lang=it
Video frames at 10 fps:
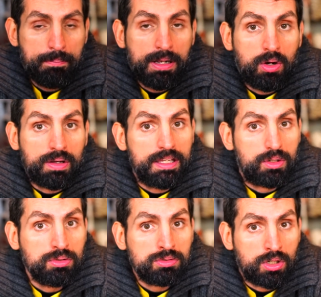però i
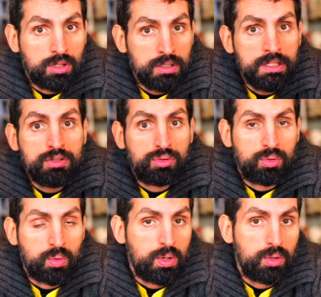controlli
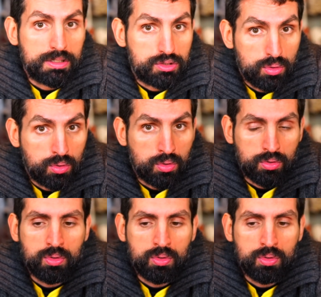sono quello che sono,